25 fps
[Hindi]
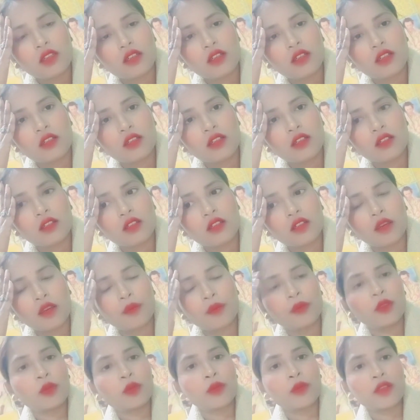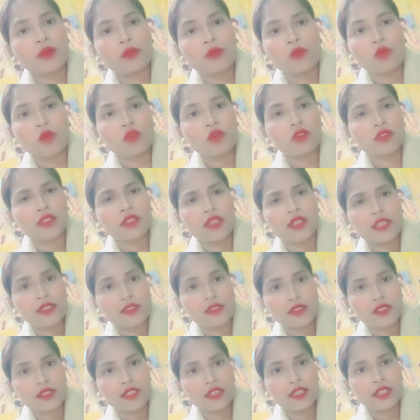आ, अभी तो मैंने बहुत
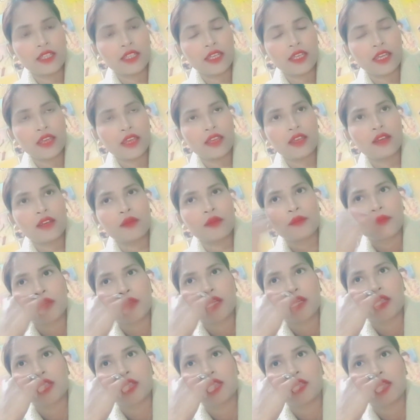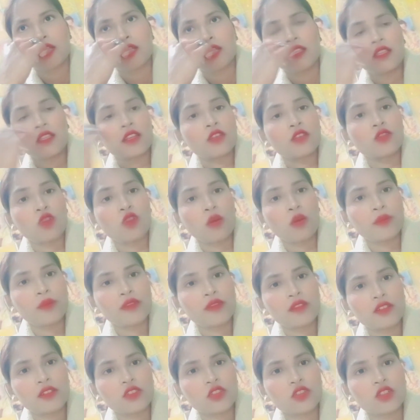रेस्ट कर लिया है अब मैं धीरे धीरे जॉब भी
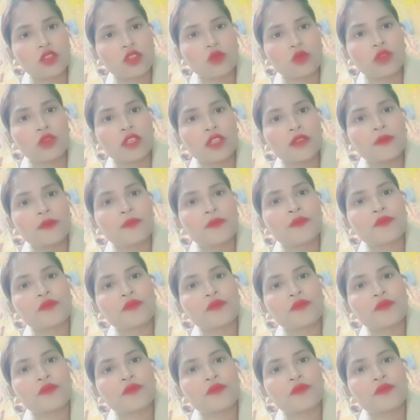सर्च करूँगी